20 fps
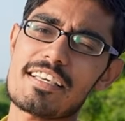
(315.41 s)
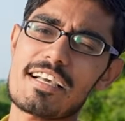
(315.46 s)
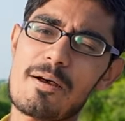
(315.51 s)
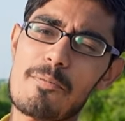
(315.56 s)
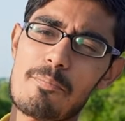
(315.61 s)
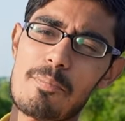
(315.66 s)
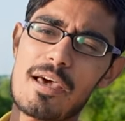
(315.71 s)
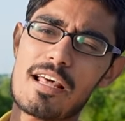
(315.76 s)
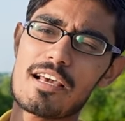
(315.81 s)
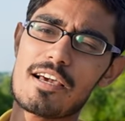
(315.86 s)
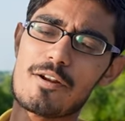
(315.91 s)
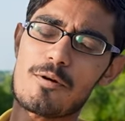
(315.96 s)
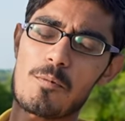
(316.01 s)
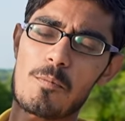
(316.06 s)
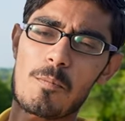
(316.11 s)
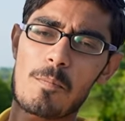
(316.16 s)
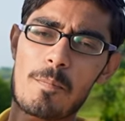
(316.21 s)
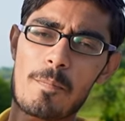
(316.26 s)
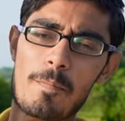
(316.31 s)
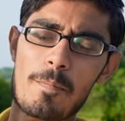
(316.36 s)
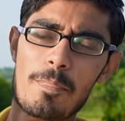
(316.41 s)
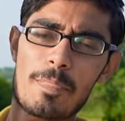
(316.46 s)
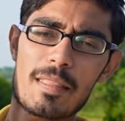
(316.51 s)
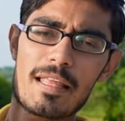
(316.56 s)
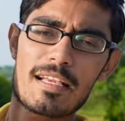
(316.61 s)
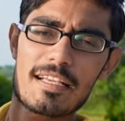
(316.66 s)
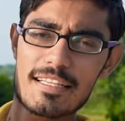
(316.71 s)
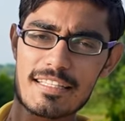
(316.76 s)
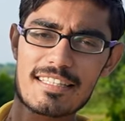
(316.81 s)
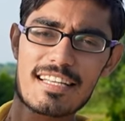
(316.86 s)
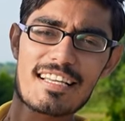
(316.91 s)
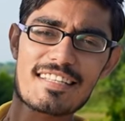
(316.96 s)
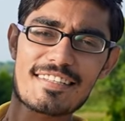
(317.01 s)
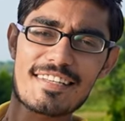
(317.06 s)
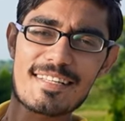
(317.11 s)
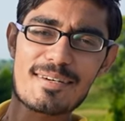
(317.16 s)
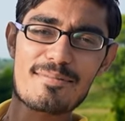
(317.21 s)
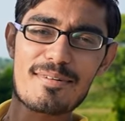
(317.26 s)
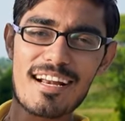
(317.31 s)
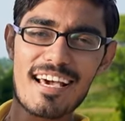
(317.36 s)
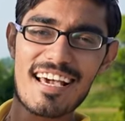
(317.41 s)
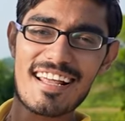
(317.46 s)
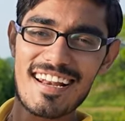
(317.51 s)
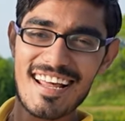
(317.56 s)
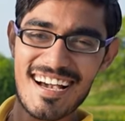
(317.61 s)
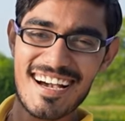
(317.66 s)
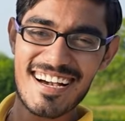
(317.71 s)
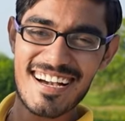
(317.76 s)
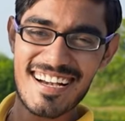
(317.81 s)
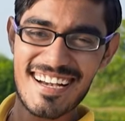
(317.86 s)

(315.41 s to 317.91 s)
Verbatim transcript: से कंपेयर करो कितना ज़्यादा बड़ा है ना